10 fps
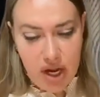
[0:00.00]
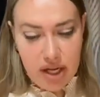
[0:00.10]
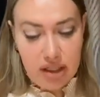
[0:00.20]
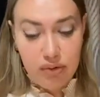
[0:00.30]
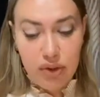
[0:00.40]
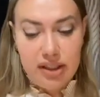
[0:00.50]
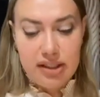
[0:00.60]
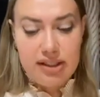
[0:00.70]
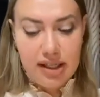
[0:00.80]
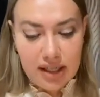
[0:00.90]
И вот
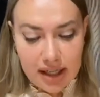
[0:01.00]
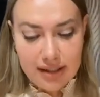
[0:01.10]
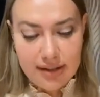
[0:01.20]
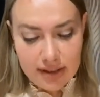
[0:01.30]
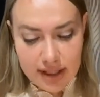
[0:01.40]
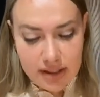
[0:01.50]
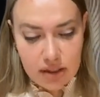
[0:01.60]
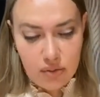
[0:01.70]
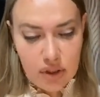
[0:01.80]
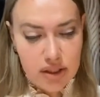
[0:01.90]
этот «Закат
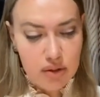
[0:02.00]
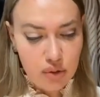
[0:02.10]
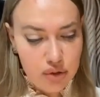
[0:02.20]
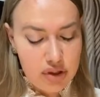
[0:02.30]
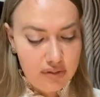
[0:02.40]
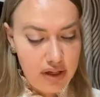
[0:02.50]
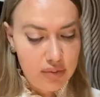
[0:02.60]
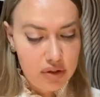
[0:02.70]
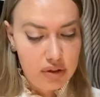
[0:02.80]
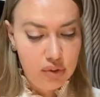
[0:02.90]
династии» у нас тоже с вами
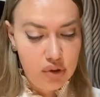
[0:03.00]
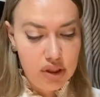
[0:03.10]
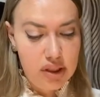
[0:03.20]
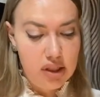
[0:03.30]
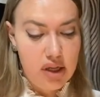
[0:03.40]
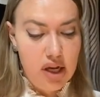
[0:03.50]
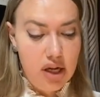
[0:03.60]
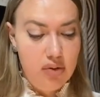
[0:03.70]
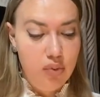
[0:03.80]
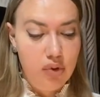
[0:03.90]
случится
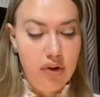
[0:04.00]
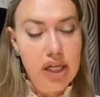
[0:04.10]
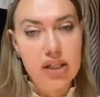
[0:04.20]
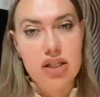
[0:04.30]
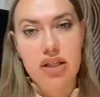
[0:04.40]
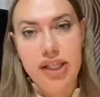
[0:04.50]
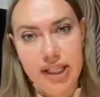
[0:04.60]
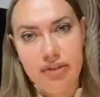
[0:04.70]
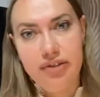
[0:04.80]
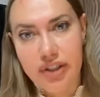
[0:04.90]
буквально за
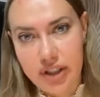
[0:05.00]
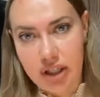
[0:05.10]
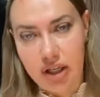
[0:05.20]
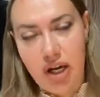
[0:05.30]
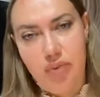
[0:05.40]
три эфира.